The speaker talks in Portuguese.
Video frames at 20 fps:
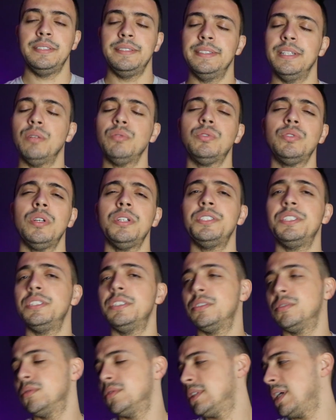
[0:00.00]
Não só
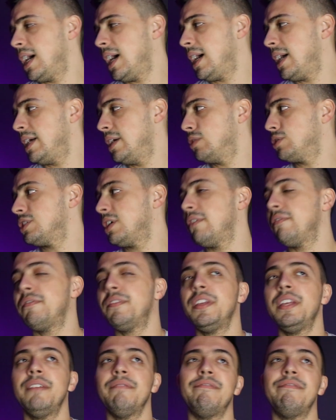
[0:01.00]
disso, tá? Eu já vi